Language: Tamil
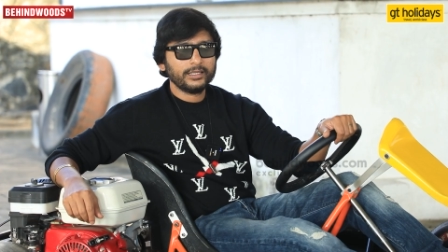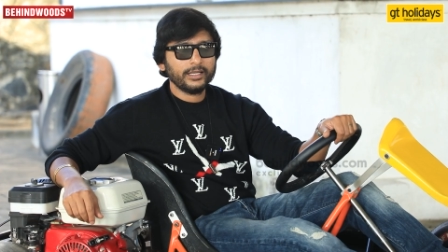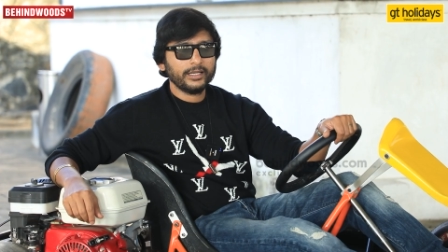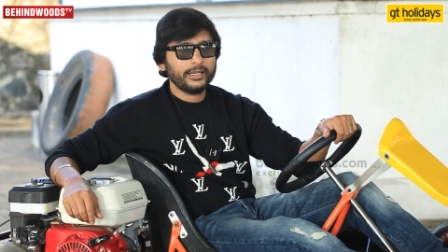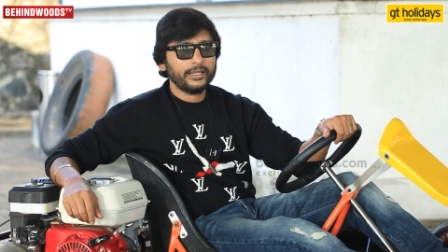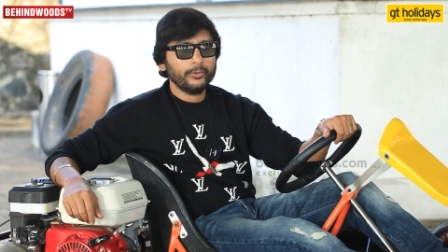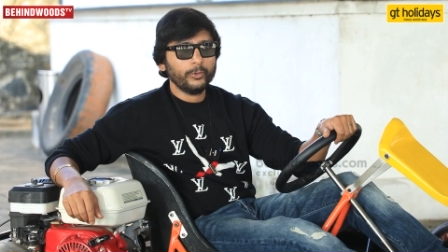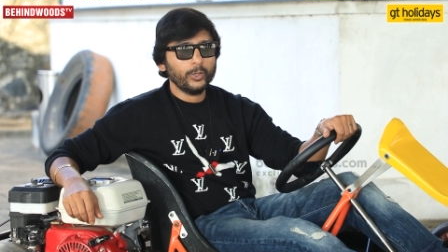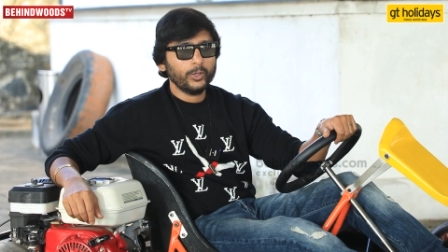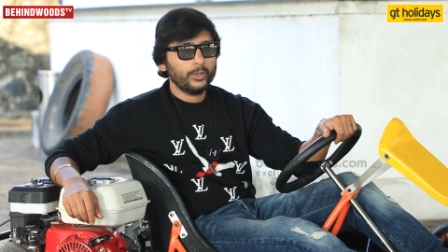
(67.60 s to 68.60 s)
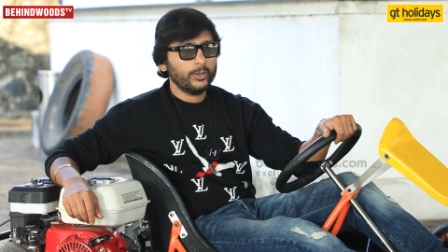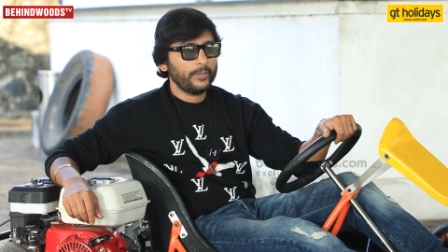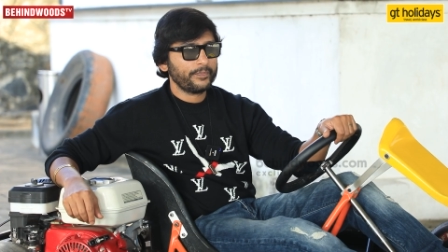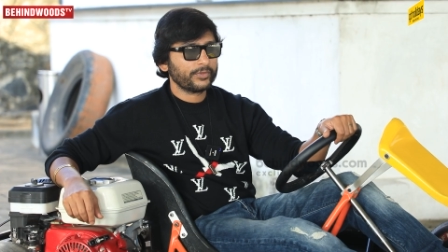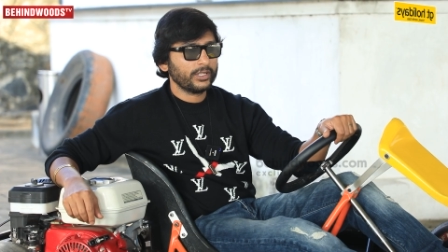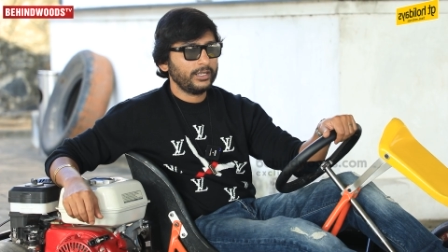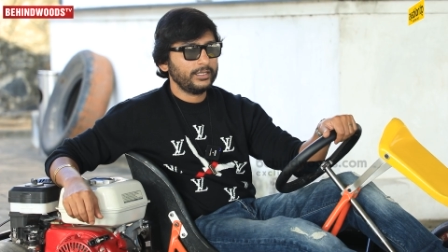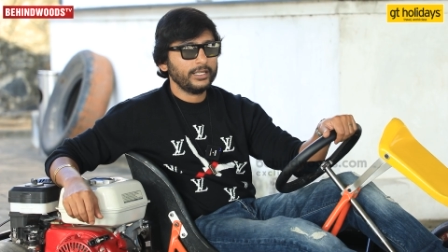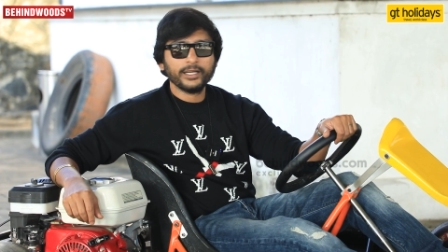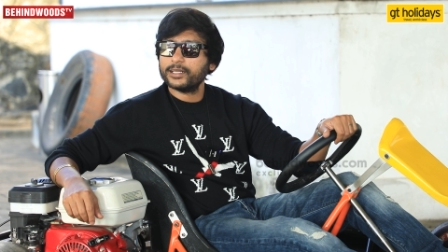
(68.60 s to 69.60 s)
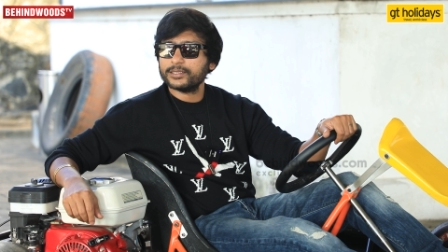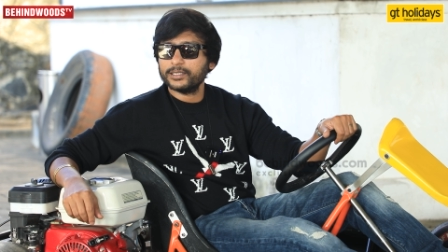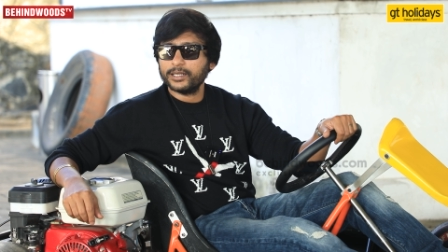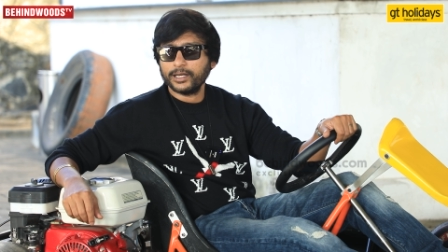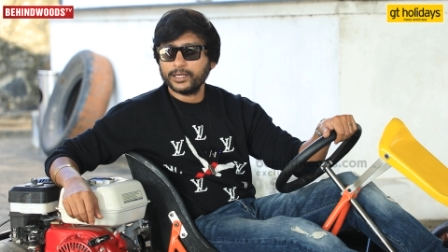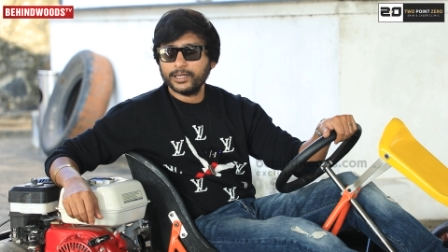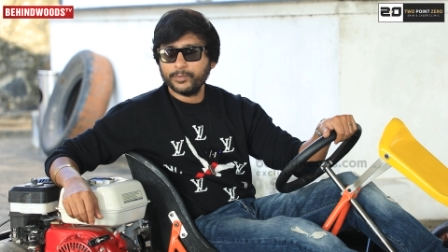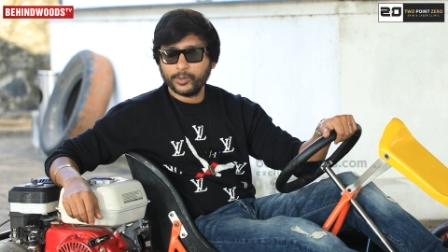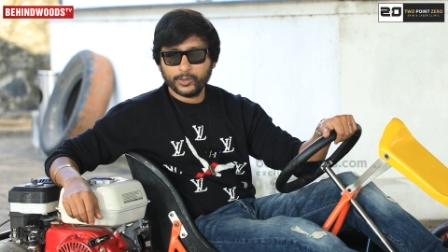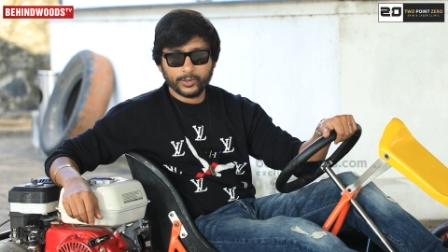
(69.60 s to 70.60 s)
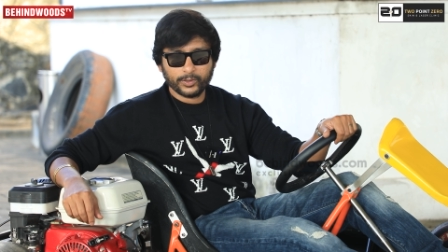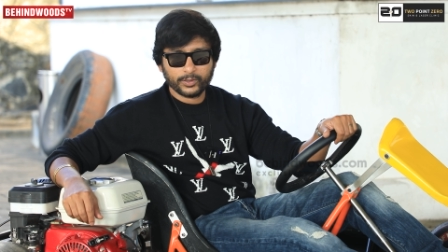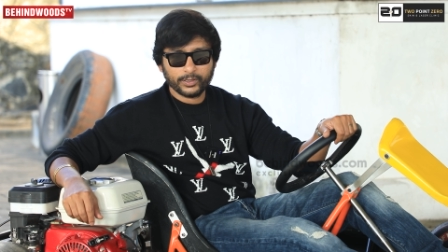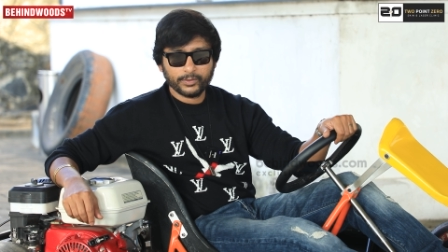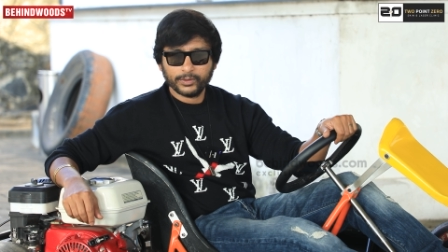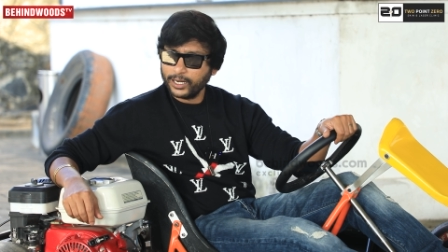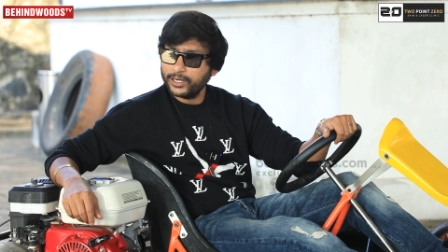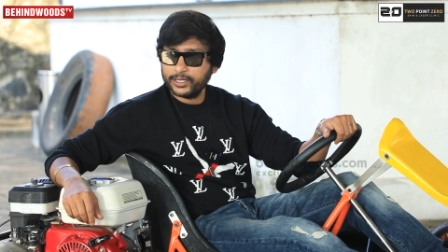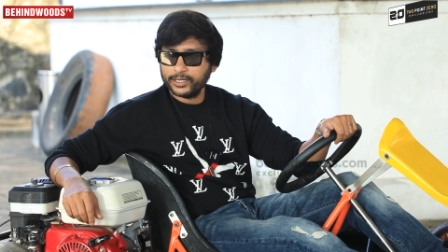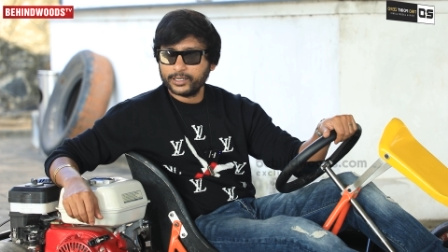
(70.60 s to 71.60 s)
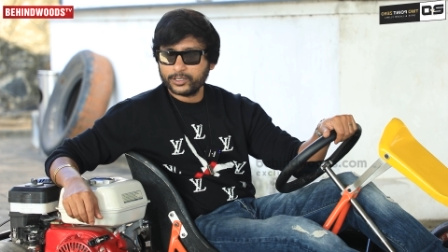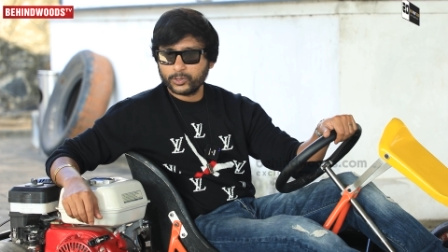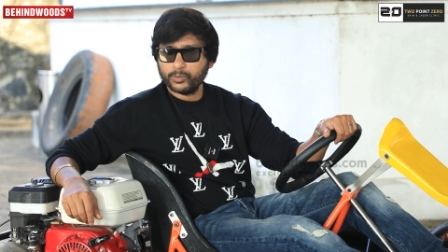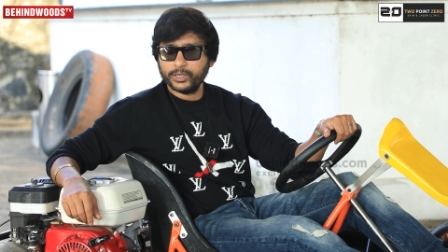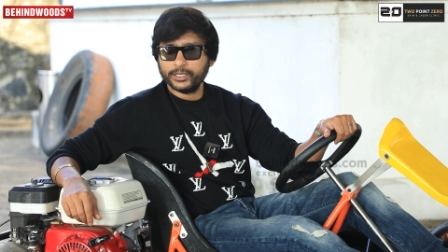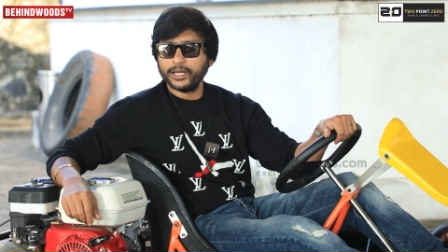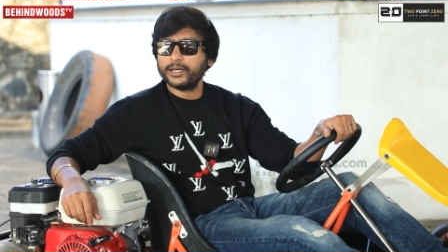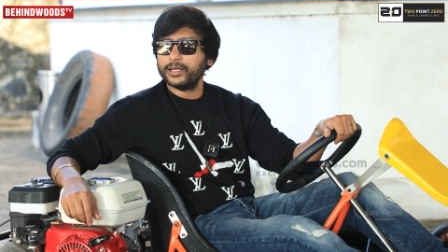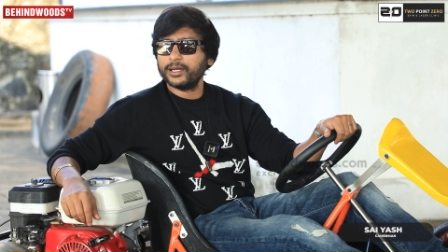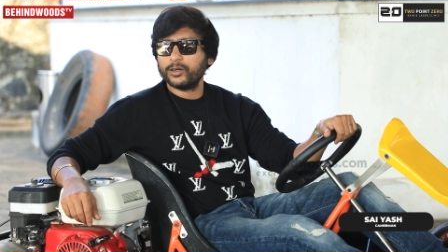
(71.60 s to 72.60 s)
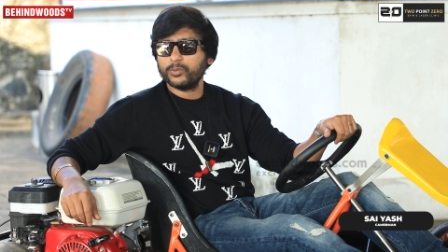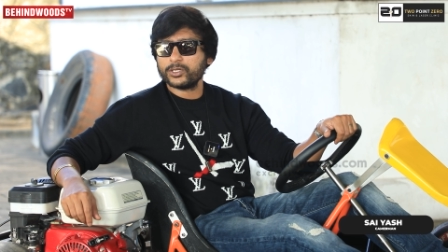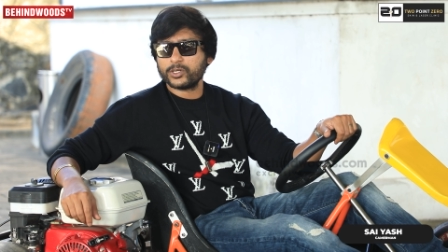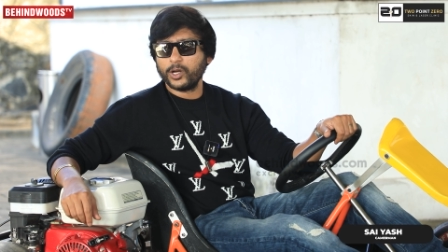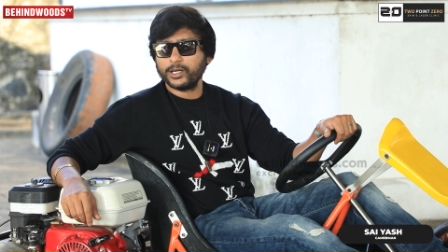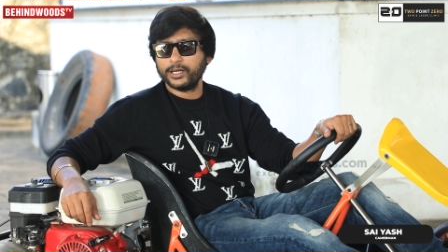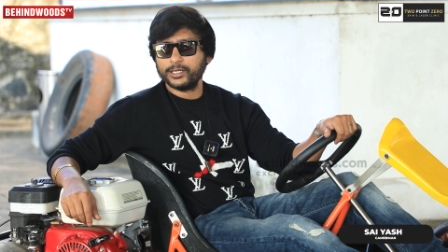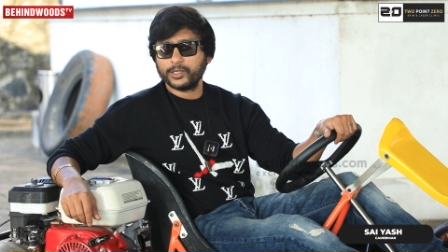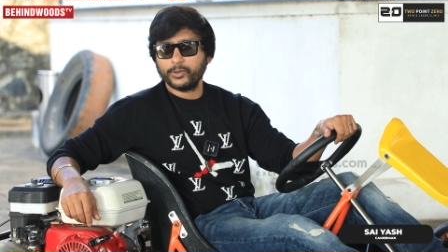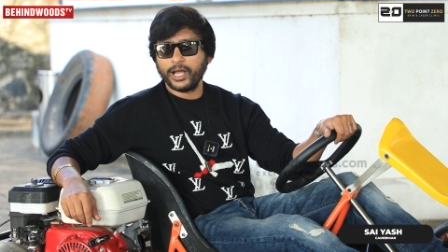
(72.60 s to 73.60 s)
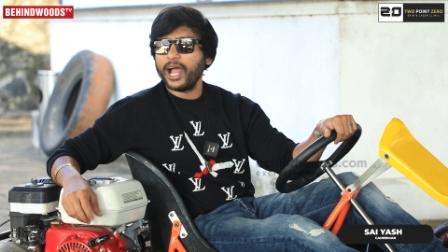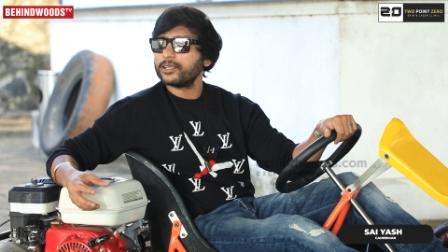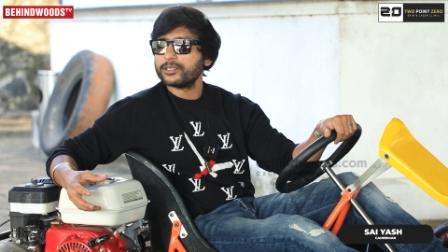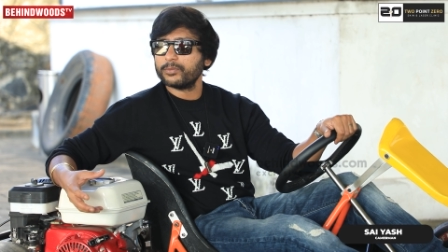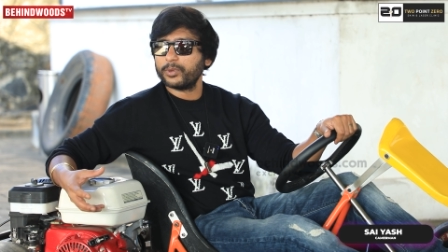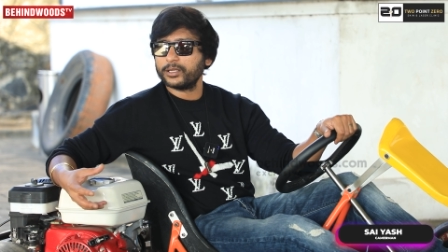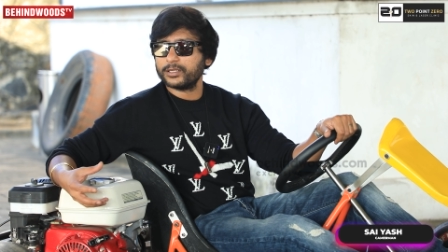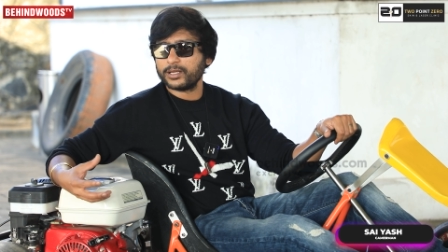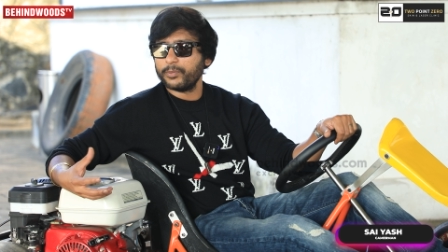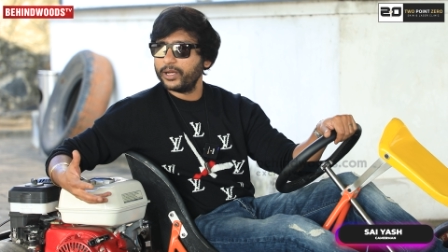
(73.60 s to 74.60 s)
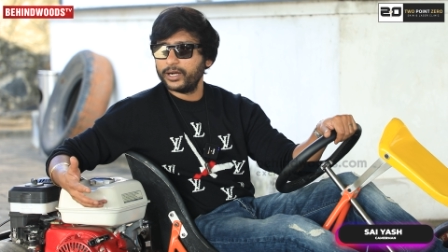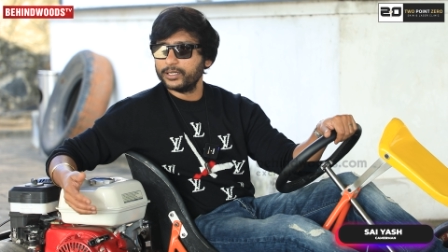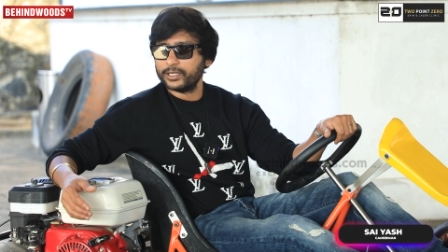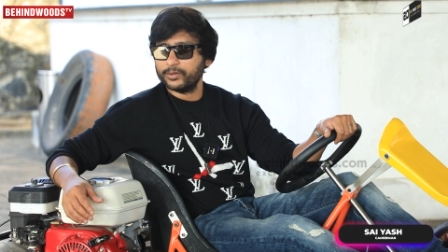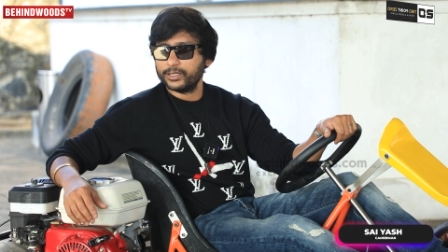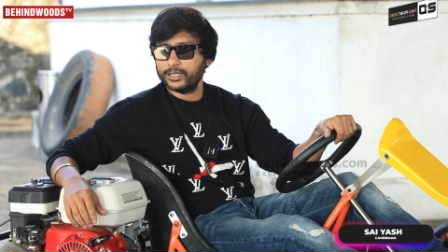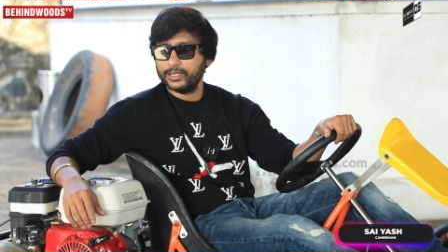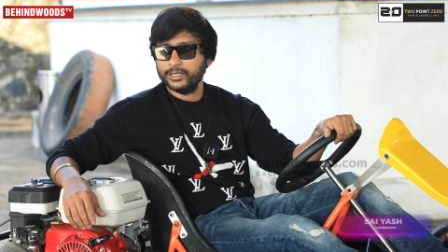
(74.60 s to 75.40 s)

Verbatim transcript: இங்கே இவ்வளோ டிரெக்டர்ஸ் இருக்காங்க இப்போது நல்ல டைரக்டர்ஸ் ரொம்ப டெக்னிக்கலாக ரொம்ப ஸ்ட்ராங்காக இருக்கிறவங்க ஆக்ஷன் படத்தை செம்மையாக எடுக்கிறவங்க